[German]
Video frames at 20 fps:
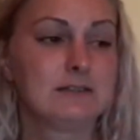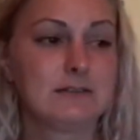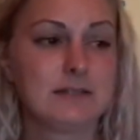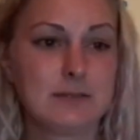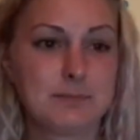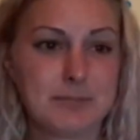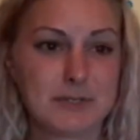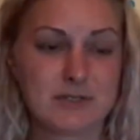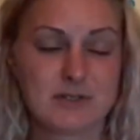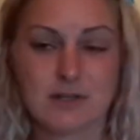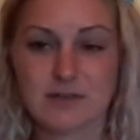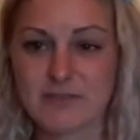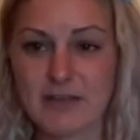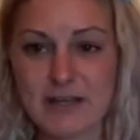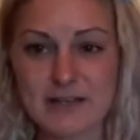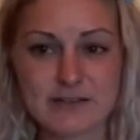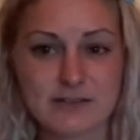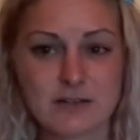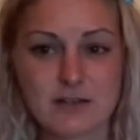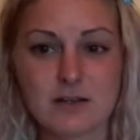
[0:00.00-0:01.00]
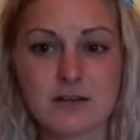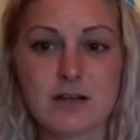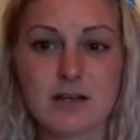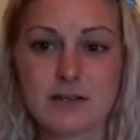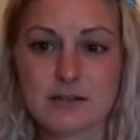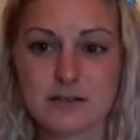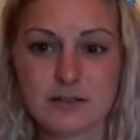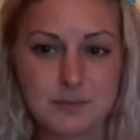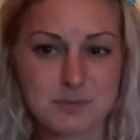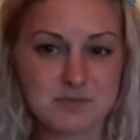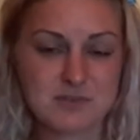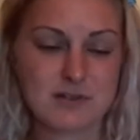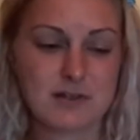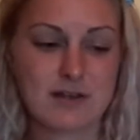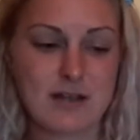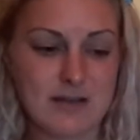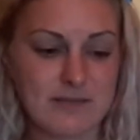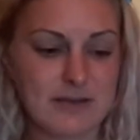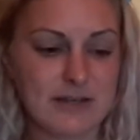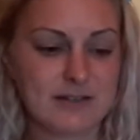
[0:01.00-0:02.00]
ich bin dann weitergegangen, ich habe es
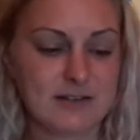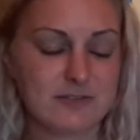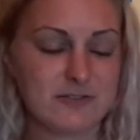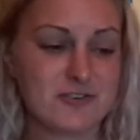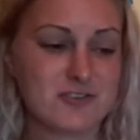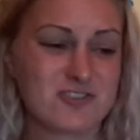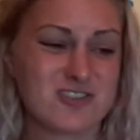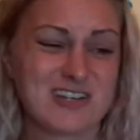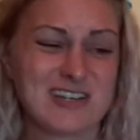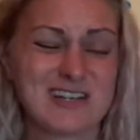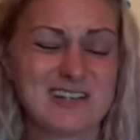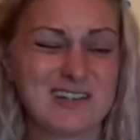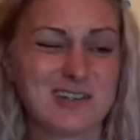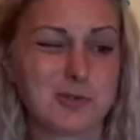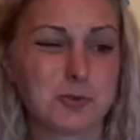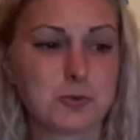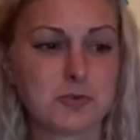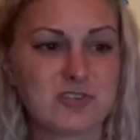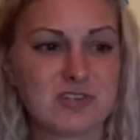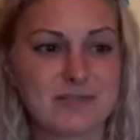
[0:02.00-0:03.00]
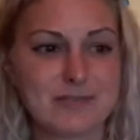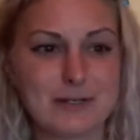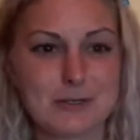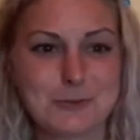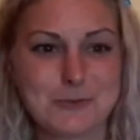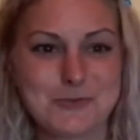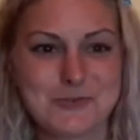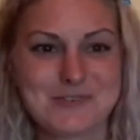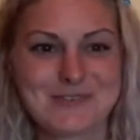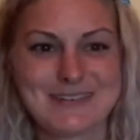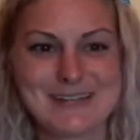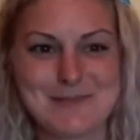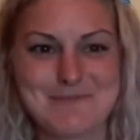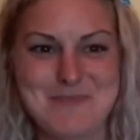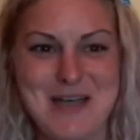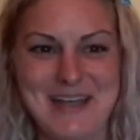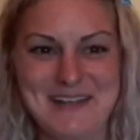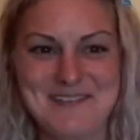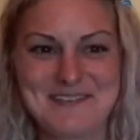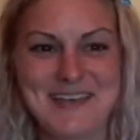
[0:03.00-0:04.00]
dann auch weiter verschenkt, die Rose, weil Rosen nicht
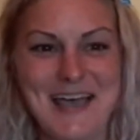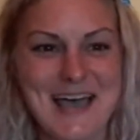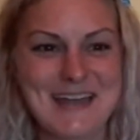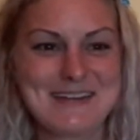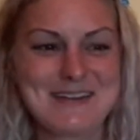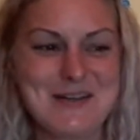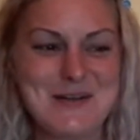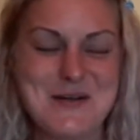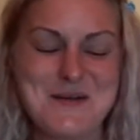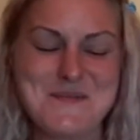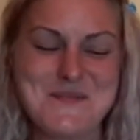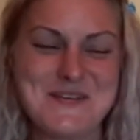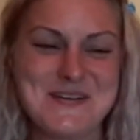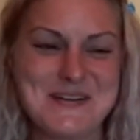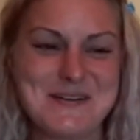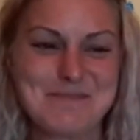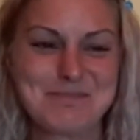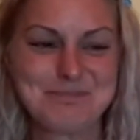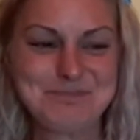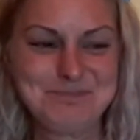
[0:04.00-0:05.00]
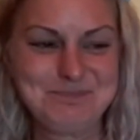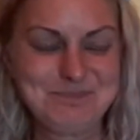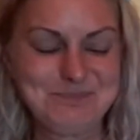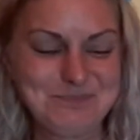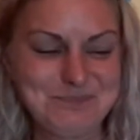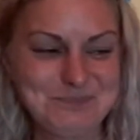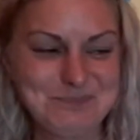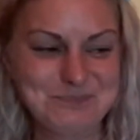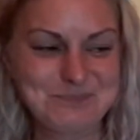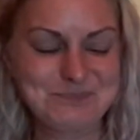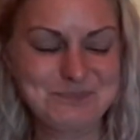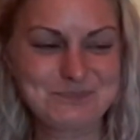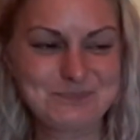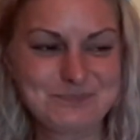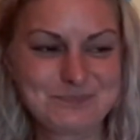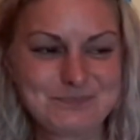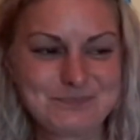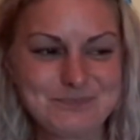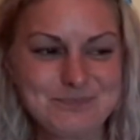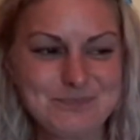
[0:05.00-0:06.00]
meins sind, aber
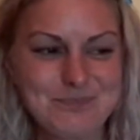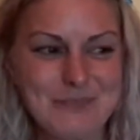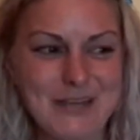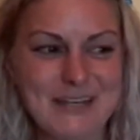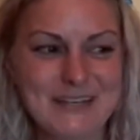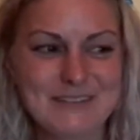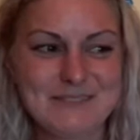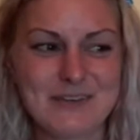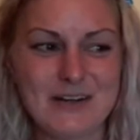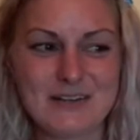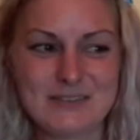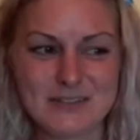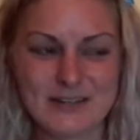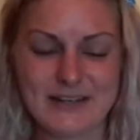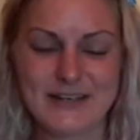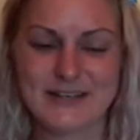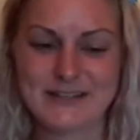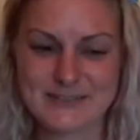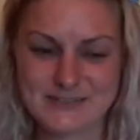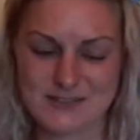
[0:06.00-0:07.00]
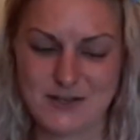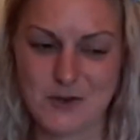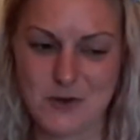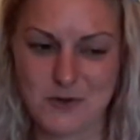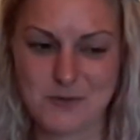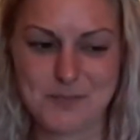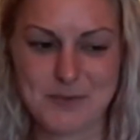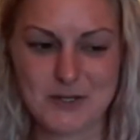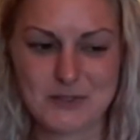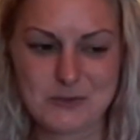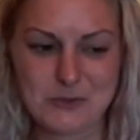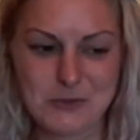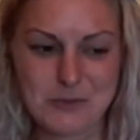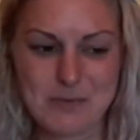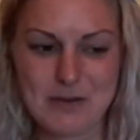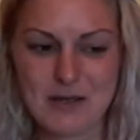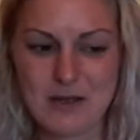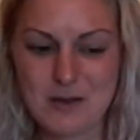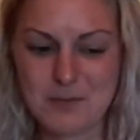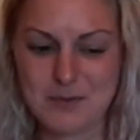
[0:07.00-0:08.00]
ich war da echt dankbar
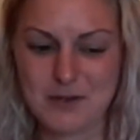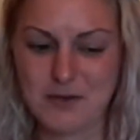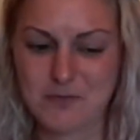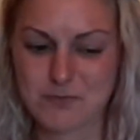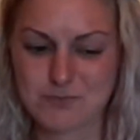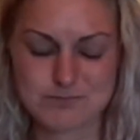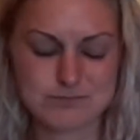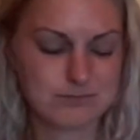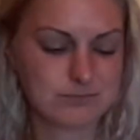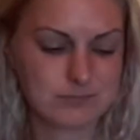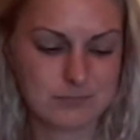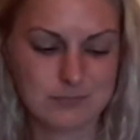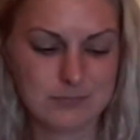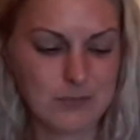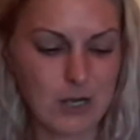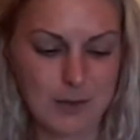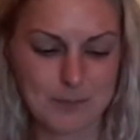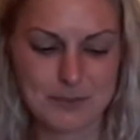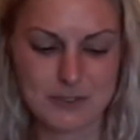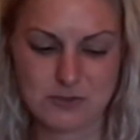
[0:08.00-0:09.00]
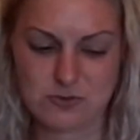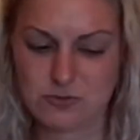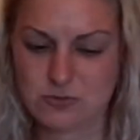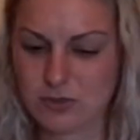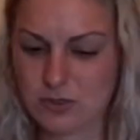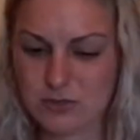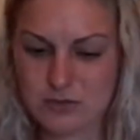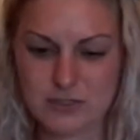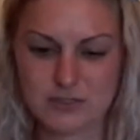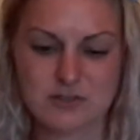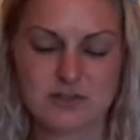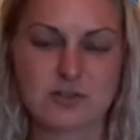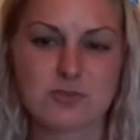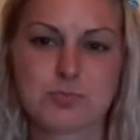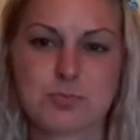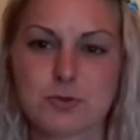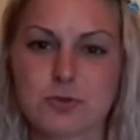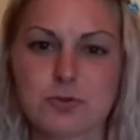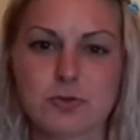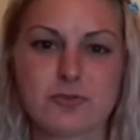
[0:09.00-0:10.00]
drüber, aber ich habe jetzt da nicht das
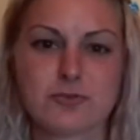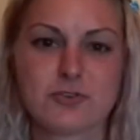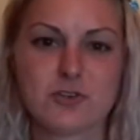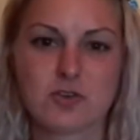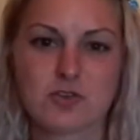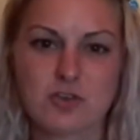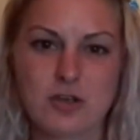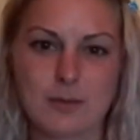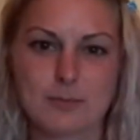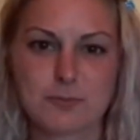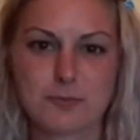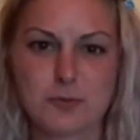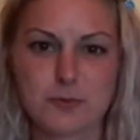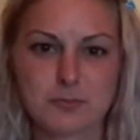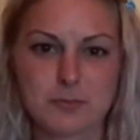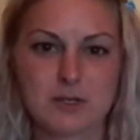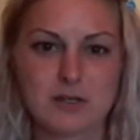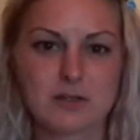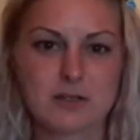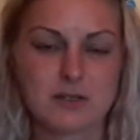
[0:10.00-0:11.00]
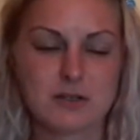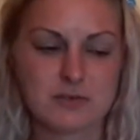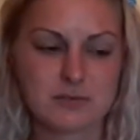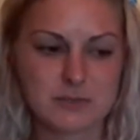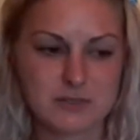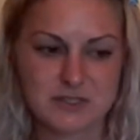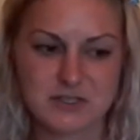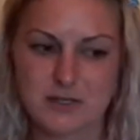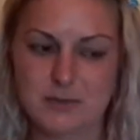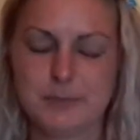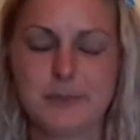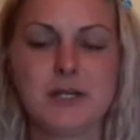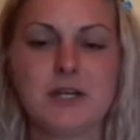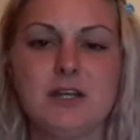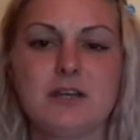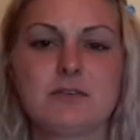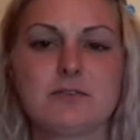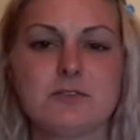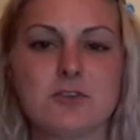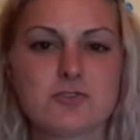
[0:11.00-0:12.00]
Bedürfnis gehabt von mir, irgendwie
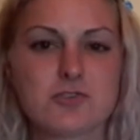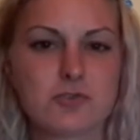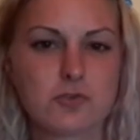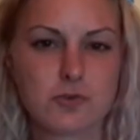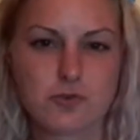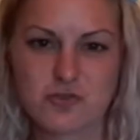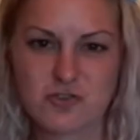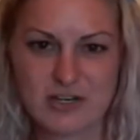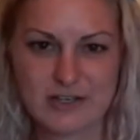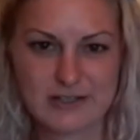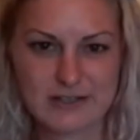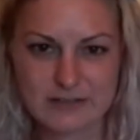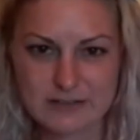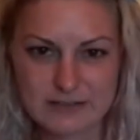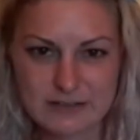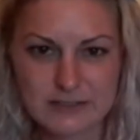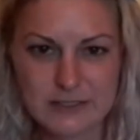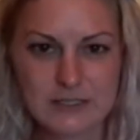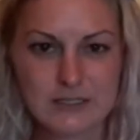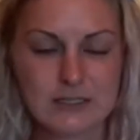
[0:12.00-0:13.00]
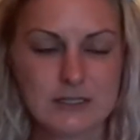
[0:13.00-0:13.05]
demjenigen was zu schenken.